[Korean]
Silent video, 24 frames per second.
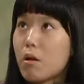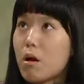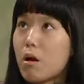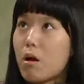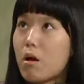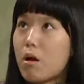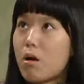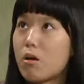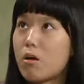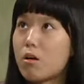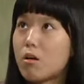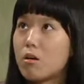
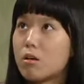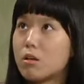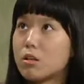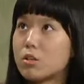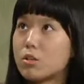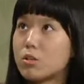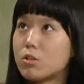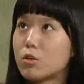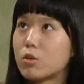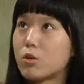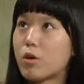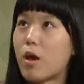말이야.
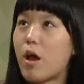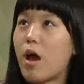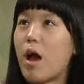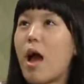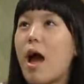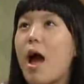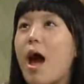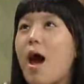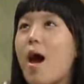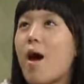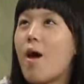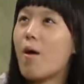
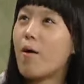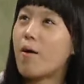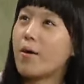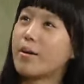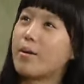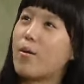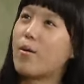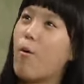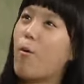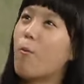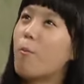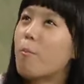
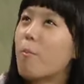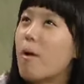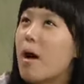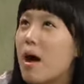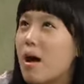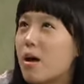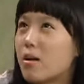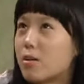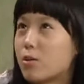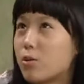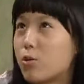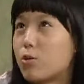
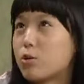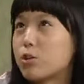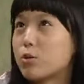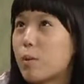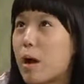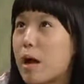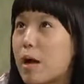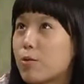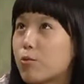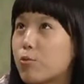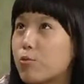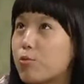엄마, 그러지
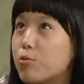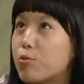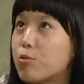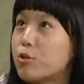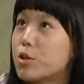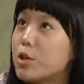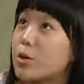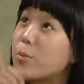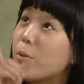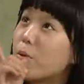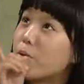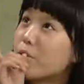
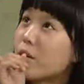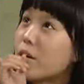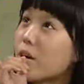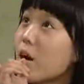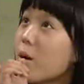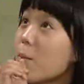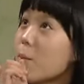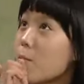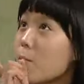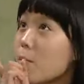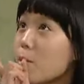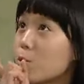말고 이번 딱
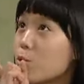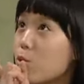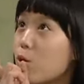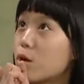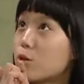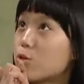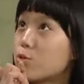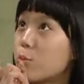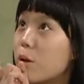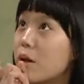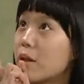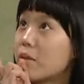한 번만
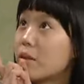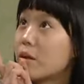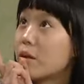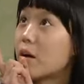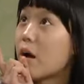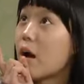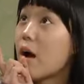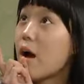도와주면 안